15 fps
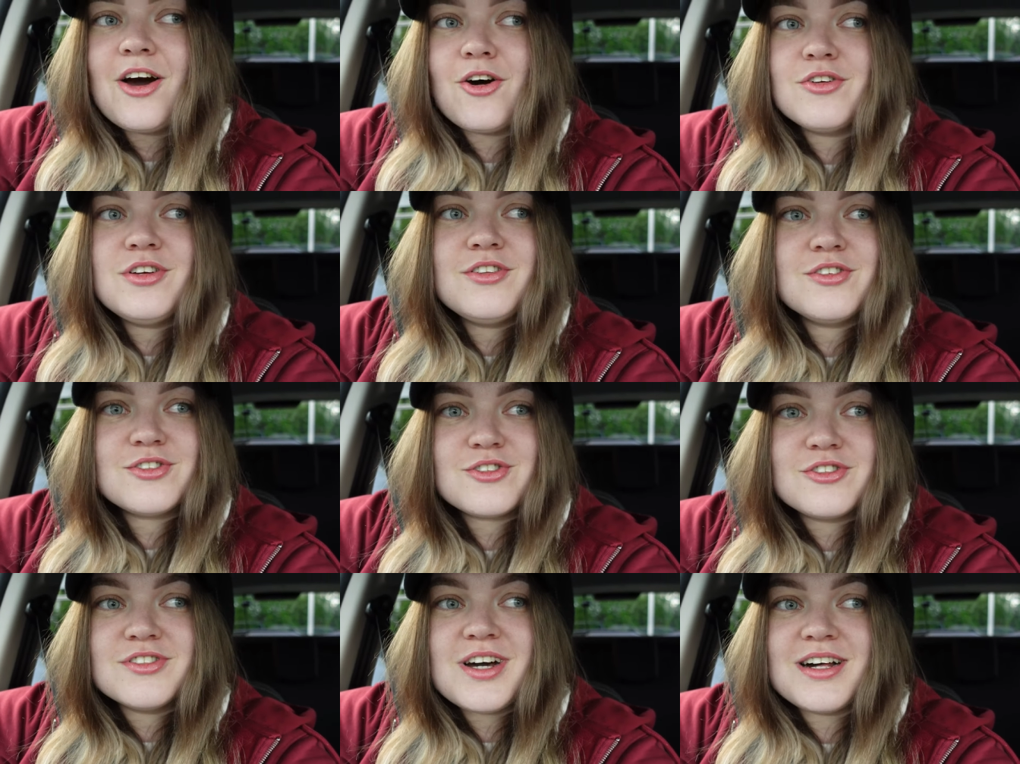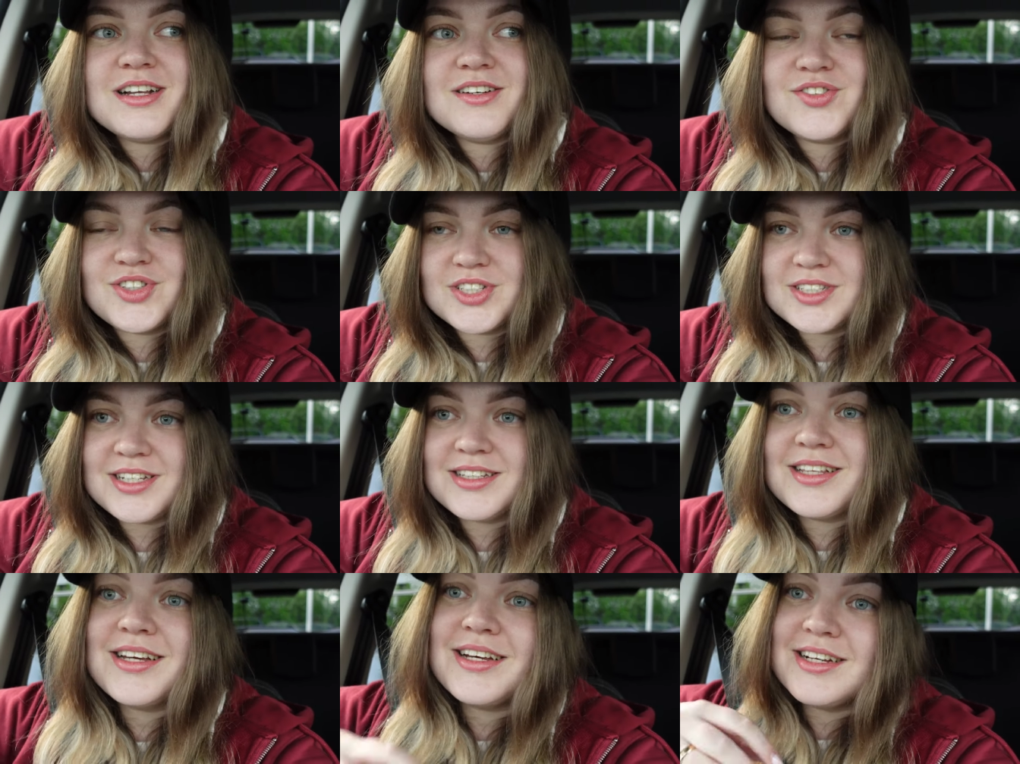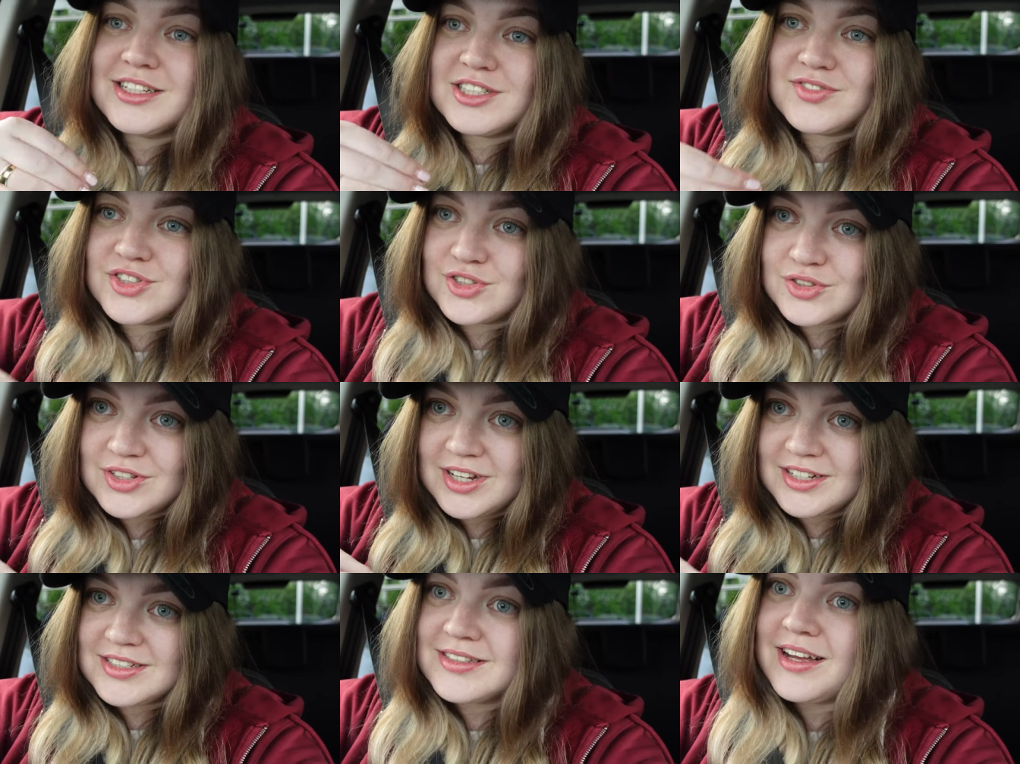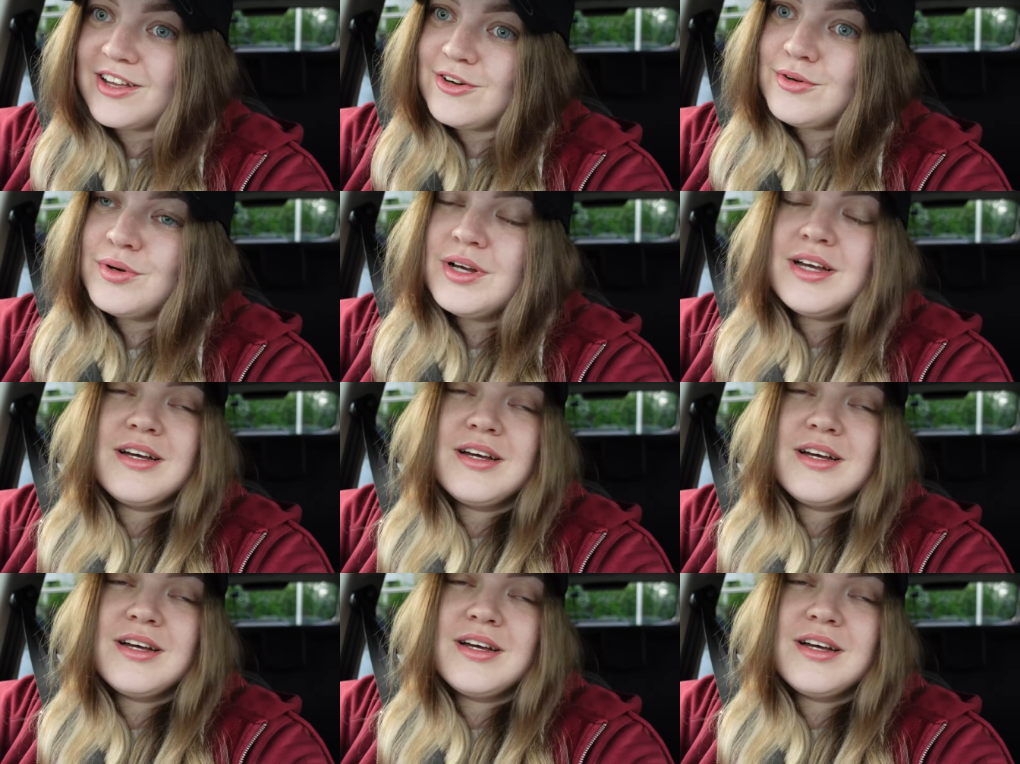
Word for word: Oni doskonale wszystkie te zwierzątka znają,